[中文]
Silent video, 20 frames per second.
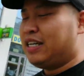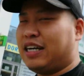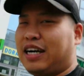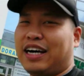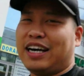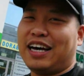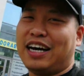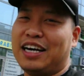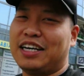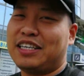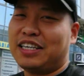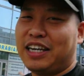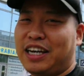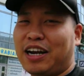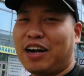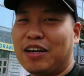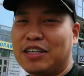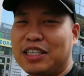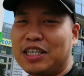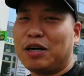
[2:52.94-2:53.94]
哎呀，一
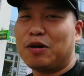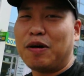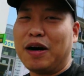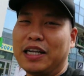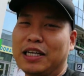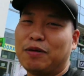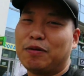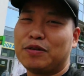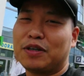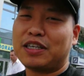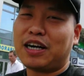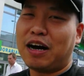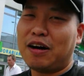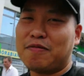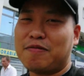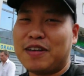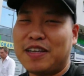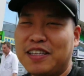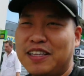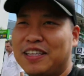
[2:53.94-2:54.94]
聊这个话题我就亢
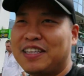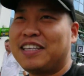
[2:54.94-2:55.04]
奋。